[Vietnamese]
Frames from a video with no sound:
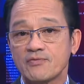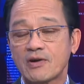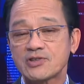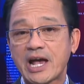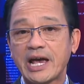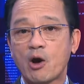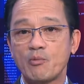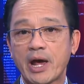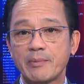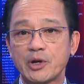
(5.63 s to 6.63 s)
vào sáng ngày
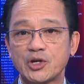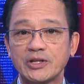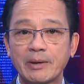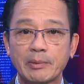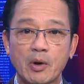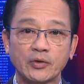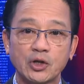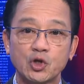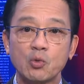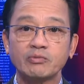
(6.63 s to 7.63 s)
hôm nay 19 tháng 11
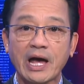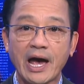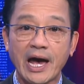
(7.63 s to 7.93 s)
thì Trung tá